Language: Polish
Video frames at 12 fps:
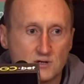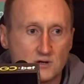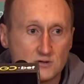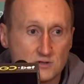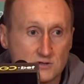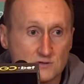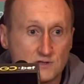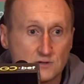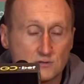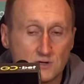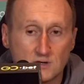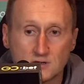Chociaż
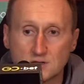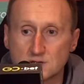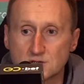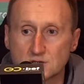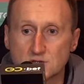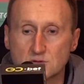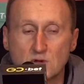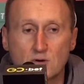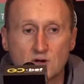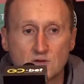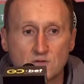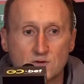Wisła też, też
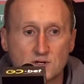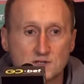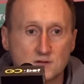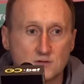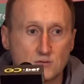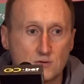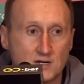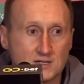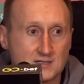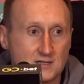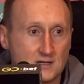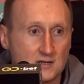miała swoje
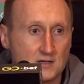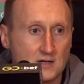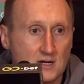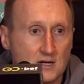sytuacje i